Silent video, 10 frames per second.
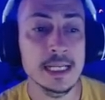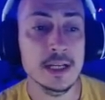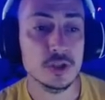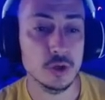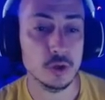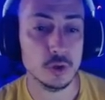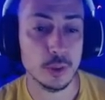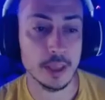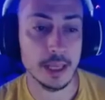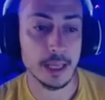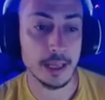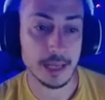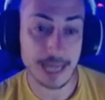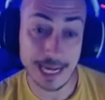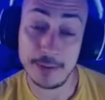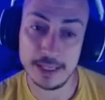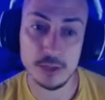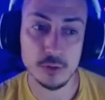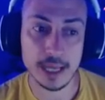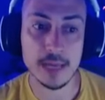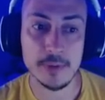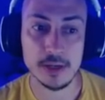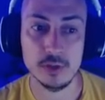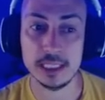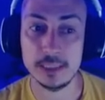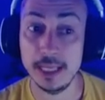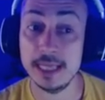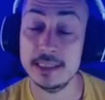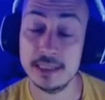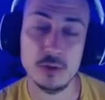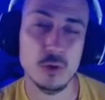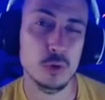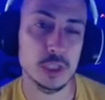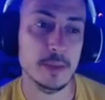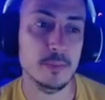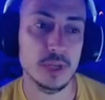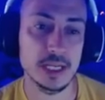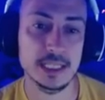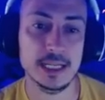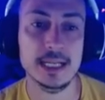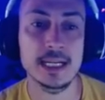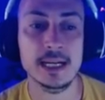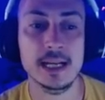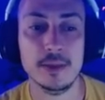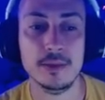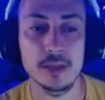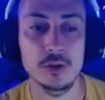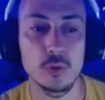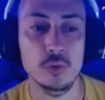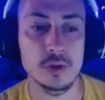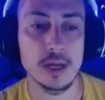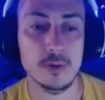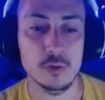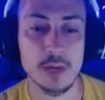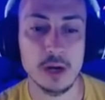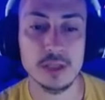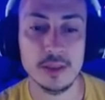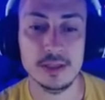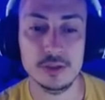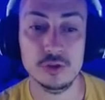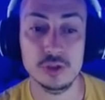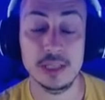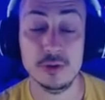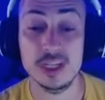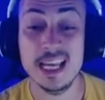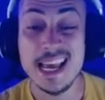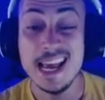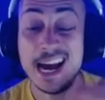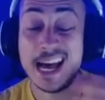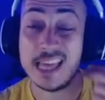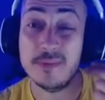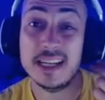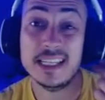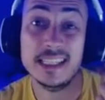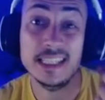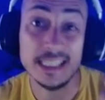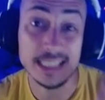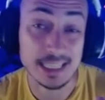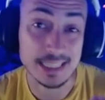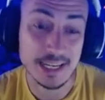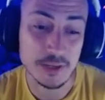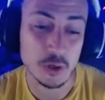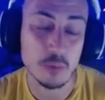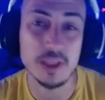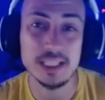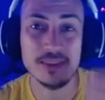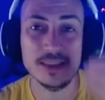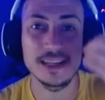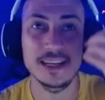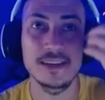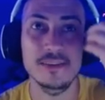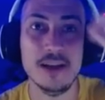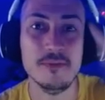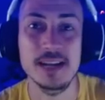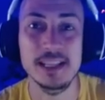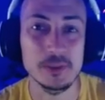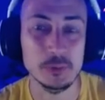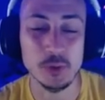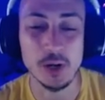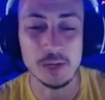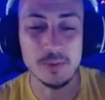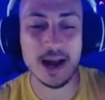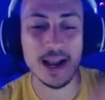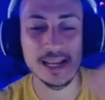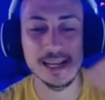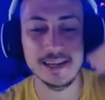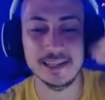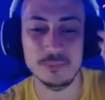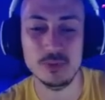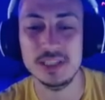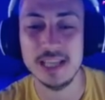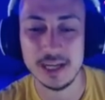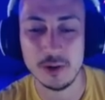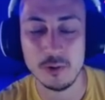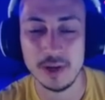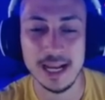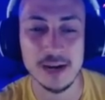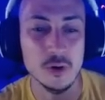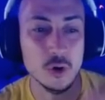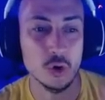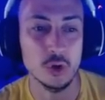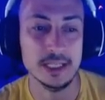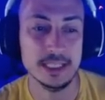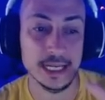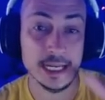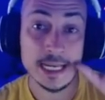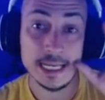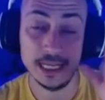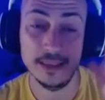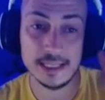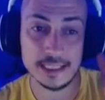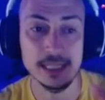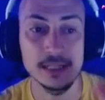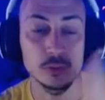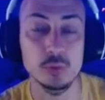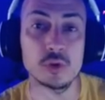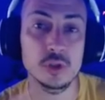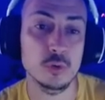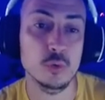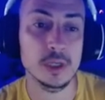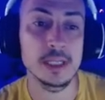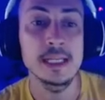solo con eh, Caballero Cadáver, con las habilidades de entrar en juego, también podrías llegar a ganar haciendo un agrupar a los ancestros de 2. Además es instantáneo, lo puedes hacer al final del turno del rival, en respuesta a que juegue algo o lo que sea. La idea es ganar el turno que ocurre